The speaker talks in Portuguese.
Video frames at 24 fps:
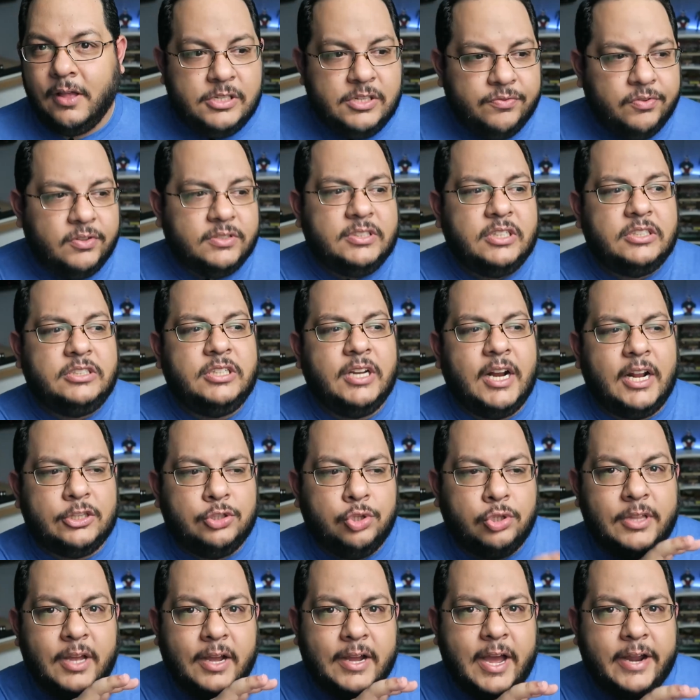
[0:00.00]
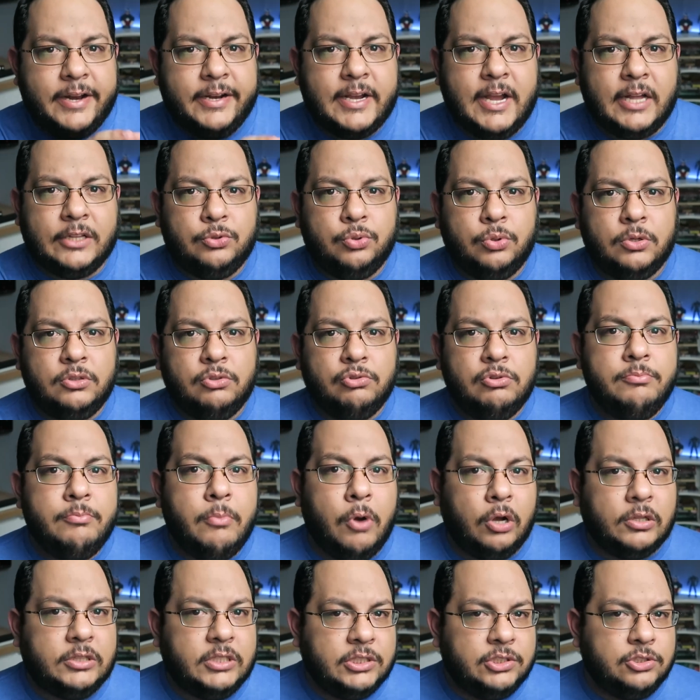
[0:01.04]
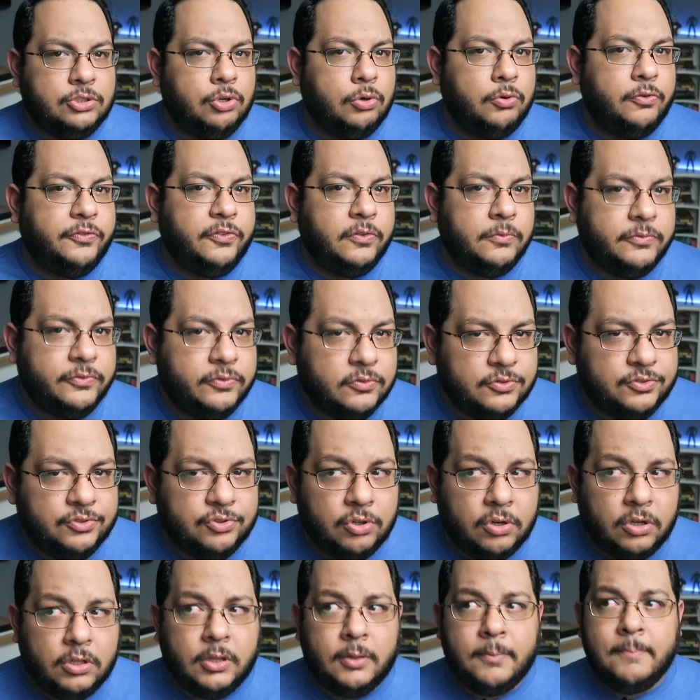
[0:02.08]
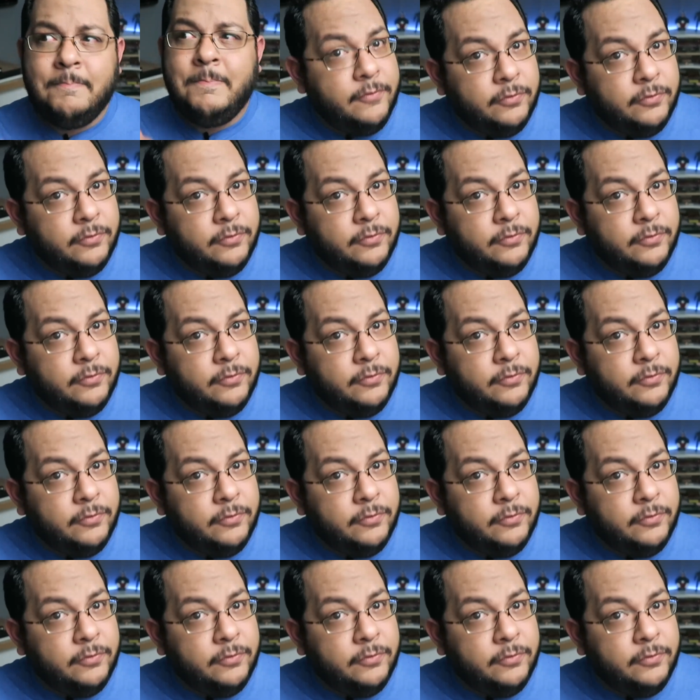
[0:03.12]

Se você tirar toda a caricatura do Immortal Joe, o filme funciona?